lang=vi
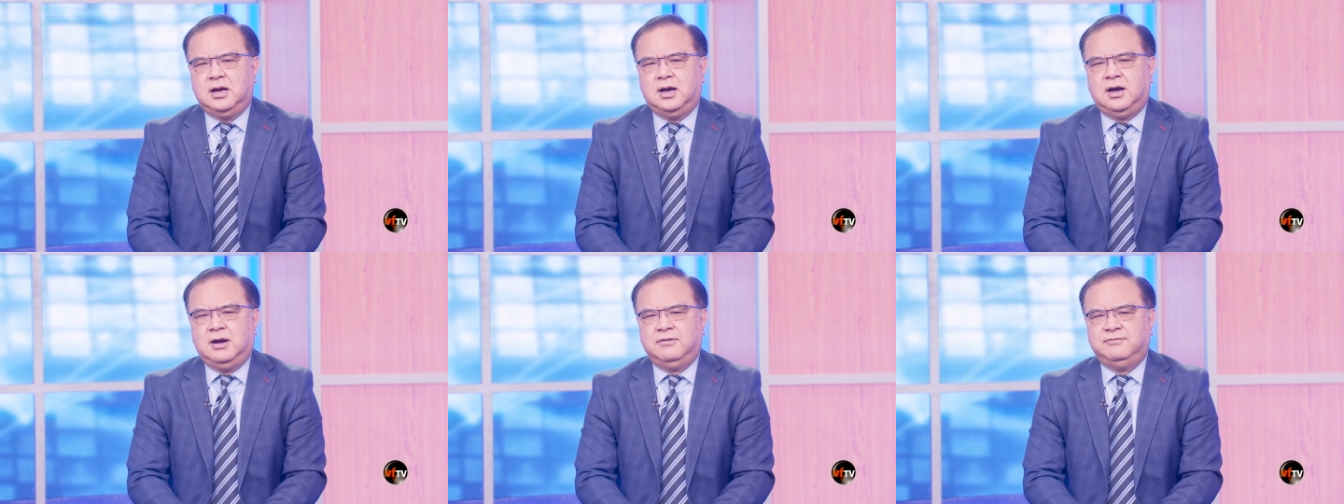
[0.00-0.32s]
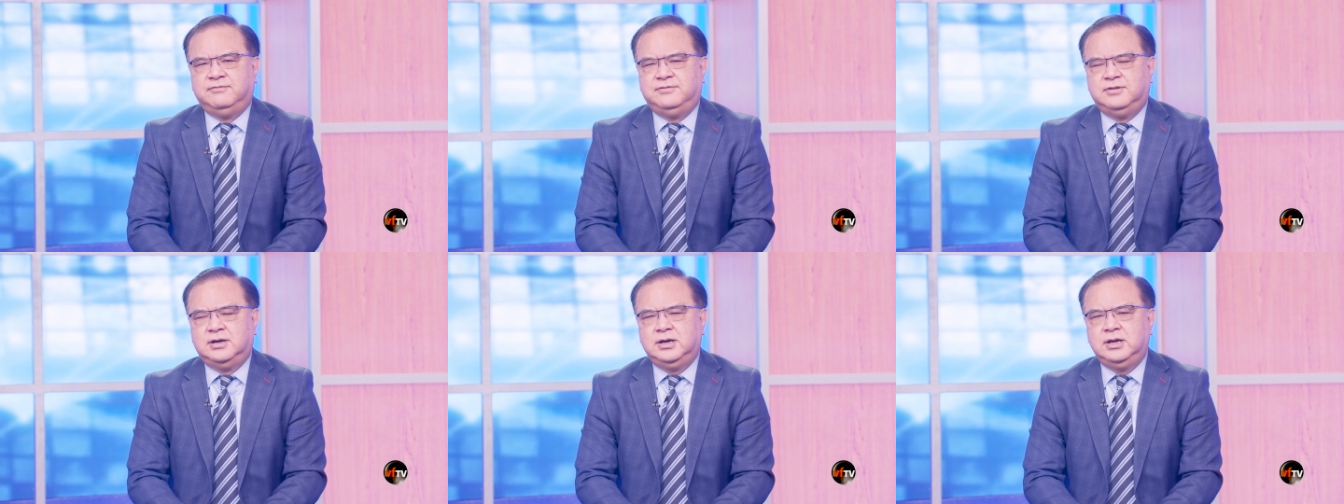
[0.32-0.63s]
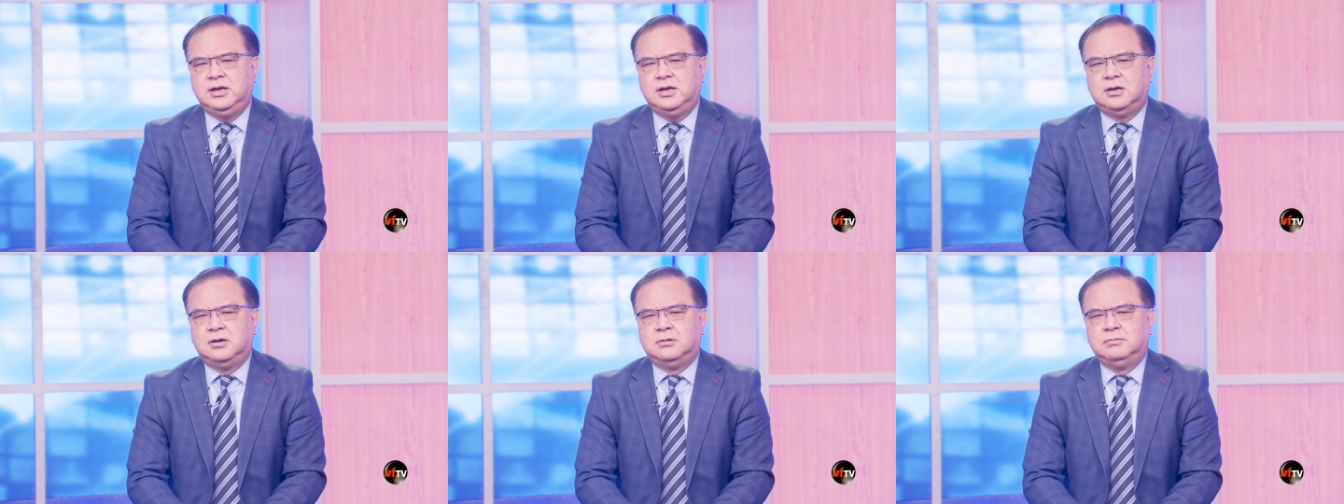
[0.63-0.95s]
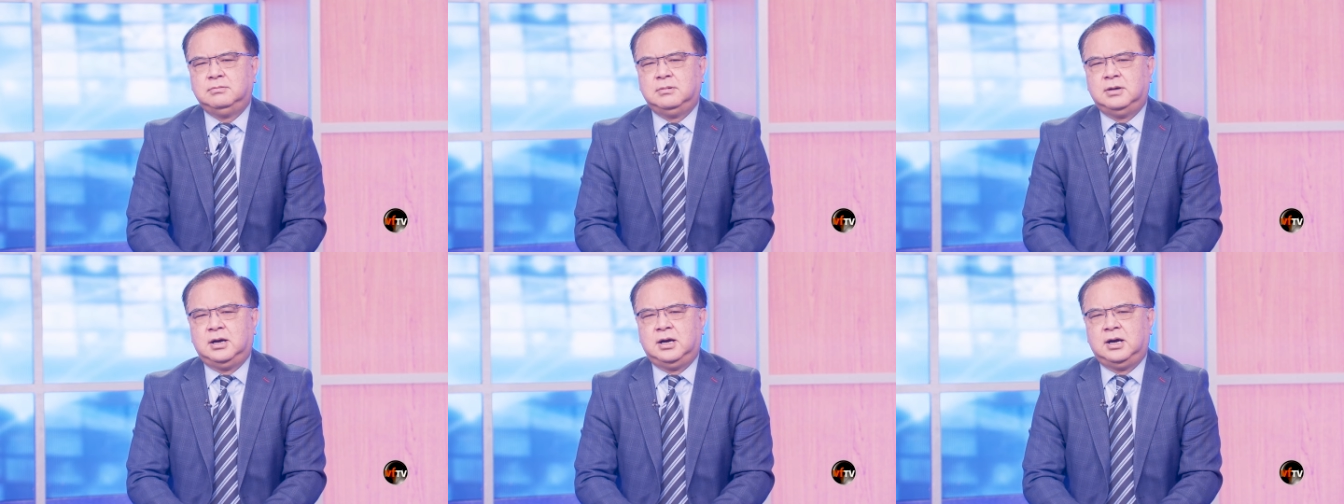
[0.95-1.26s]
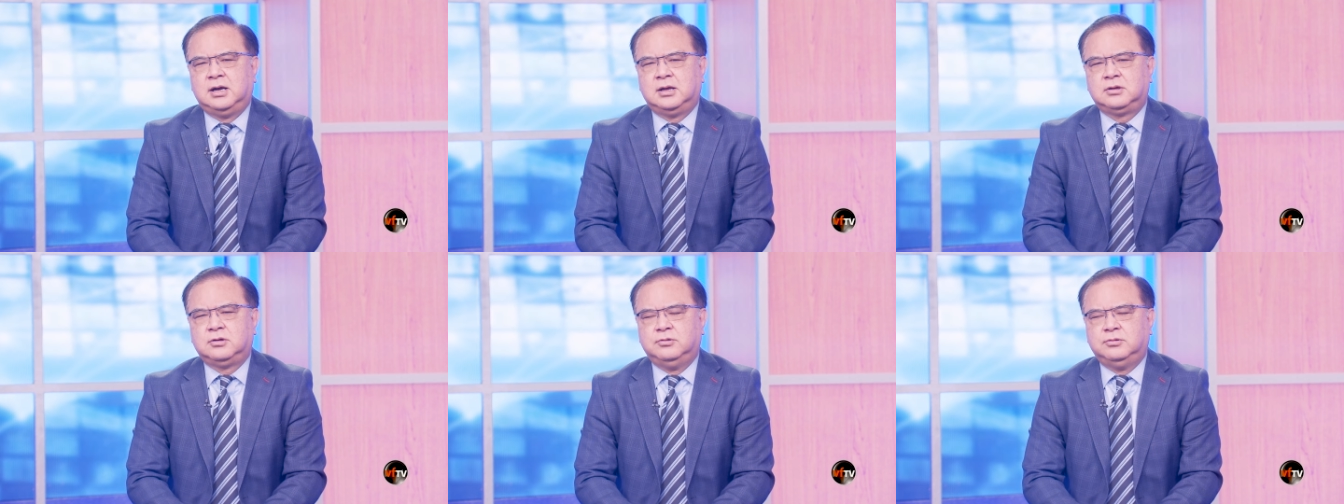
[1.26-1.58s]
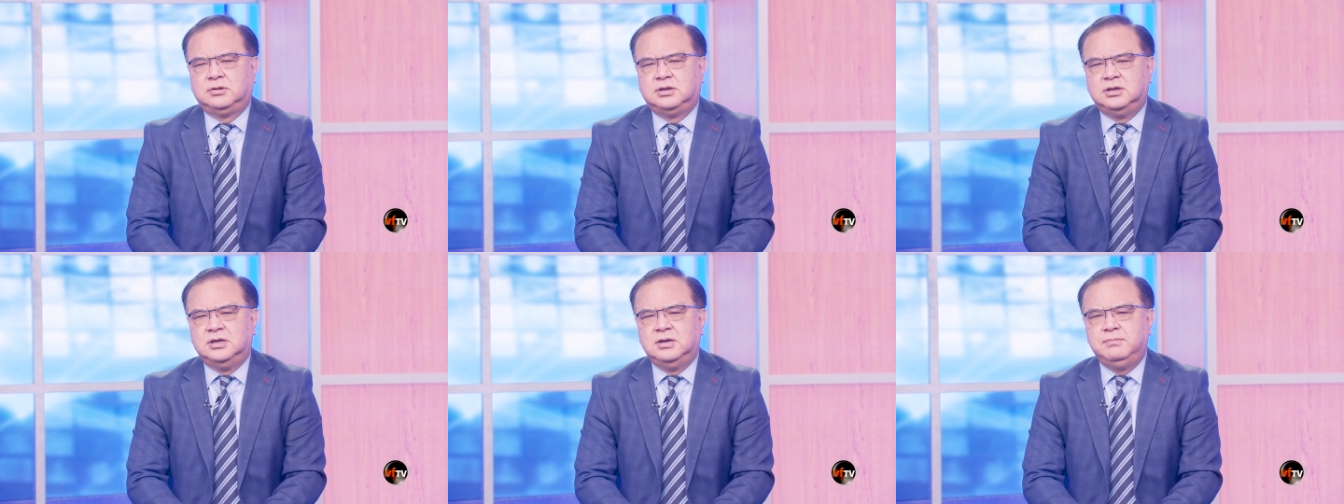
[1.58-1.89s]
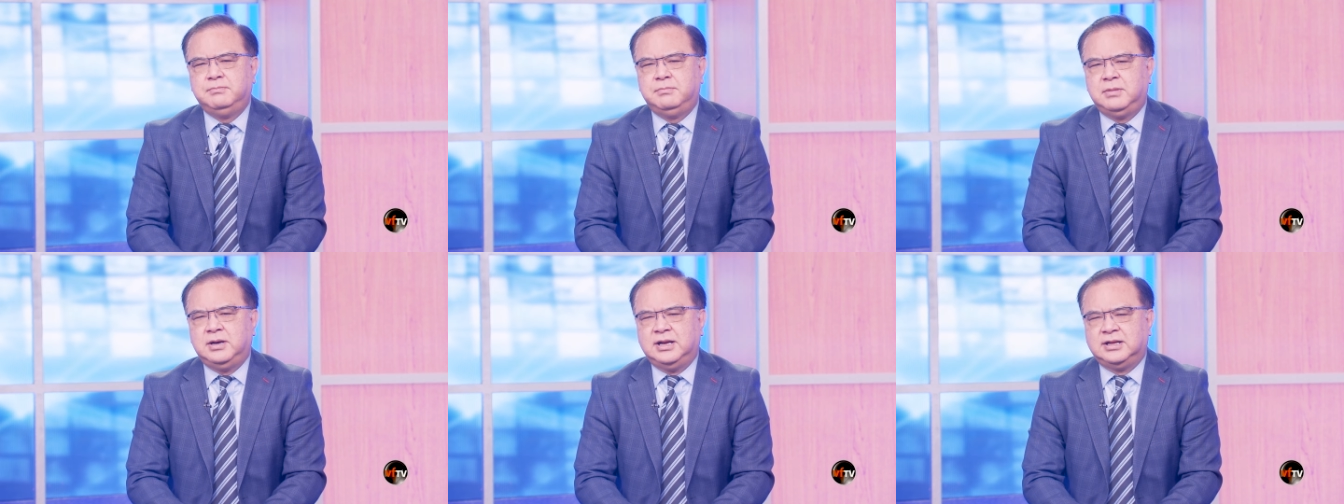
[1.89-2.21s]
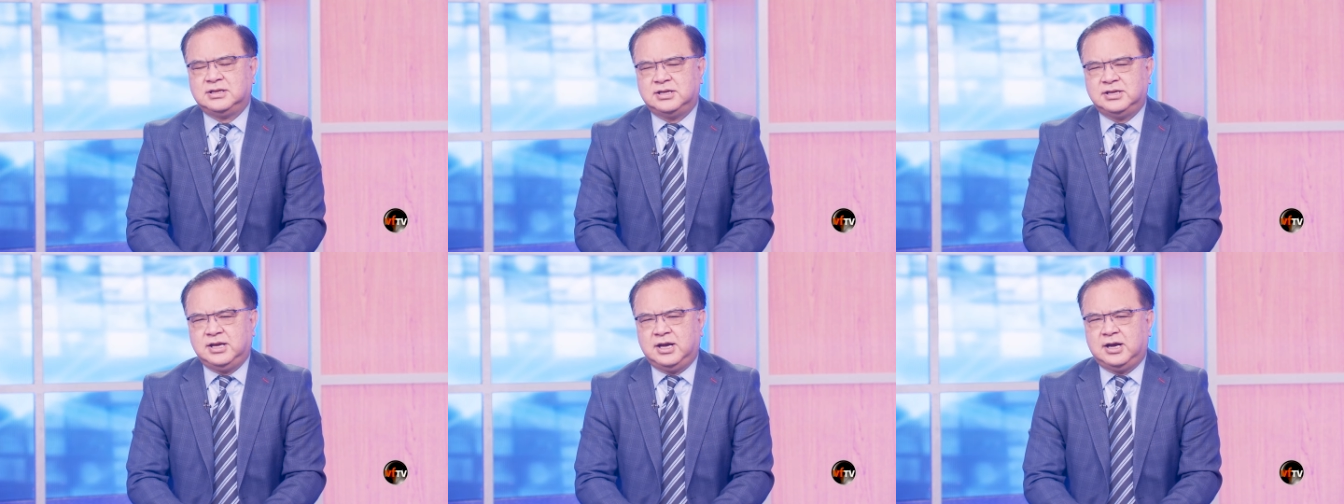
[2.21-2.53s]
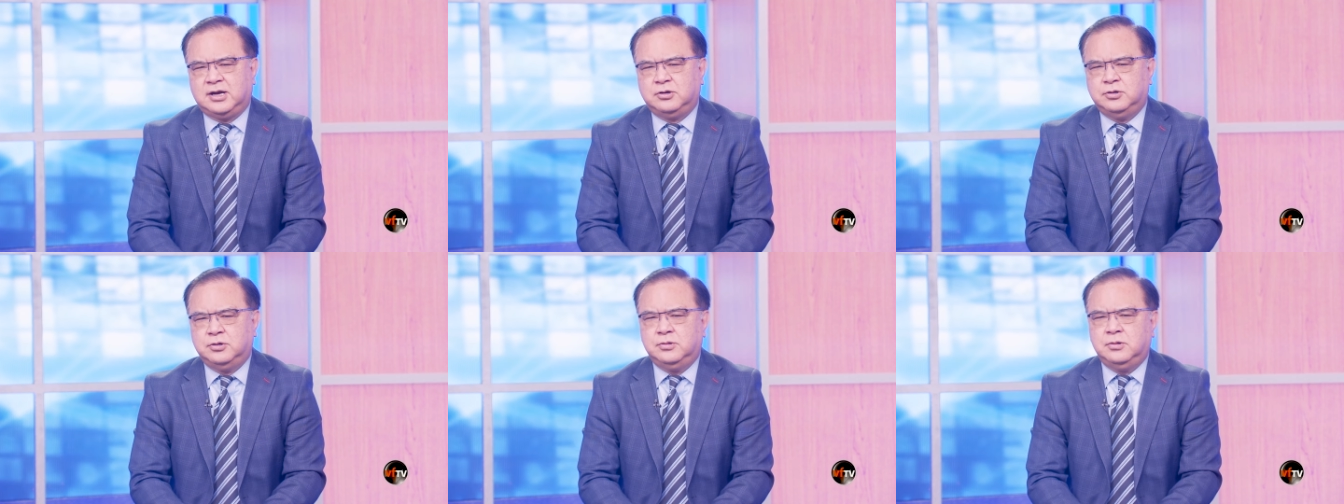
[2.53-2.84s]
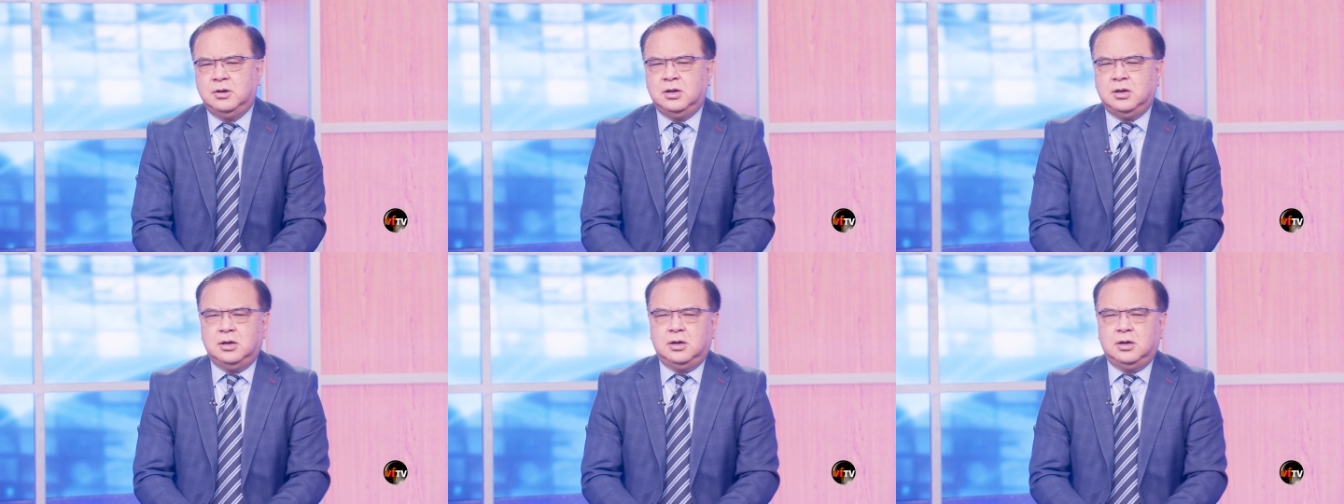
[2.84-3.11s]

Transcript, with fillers: uh, với ông uh, thủ tướng Netanyahu